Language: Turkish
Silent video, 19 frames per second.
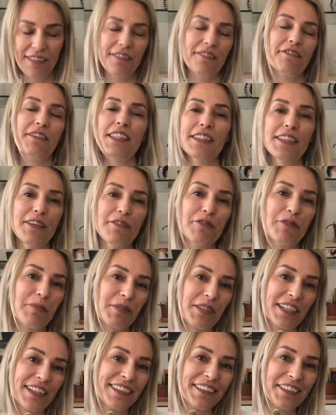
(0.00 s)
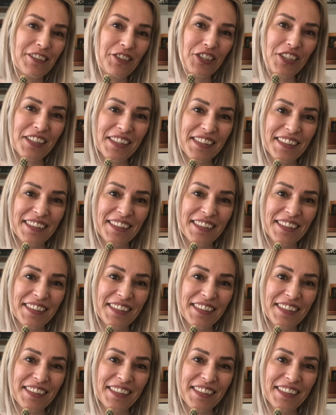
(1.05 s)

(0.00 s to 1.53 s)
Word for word: Ve sevgimizi katacağız.